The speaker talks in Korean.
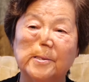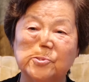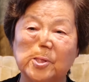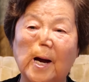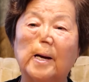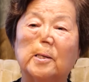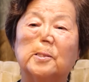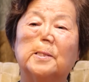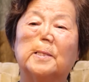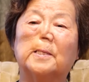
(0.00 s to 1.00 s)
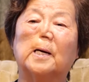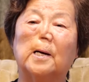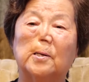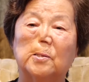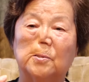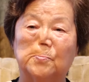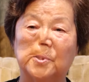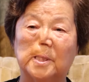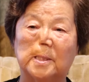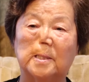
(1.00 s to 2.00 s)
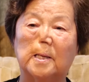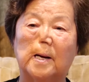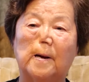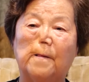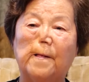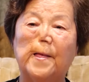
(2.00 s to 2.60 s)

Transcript: 자 그러니까 그 뭐라 그럴까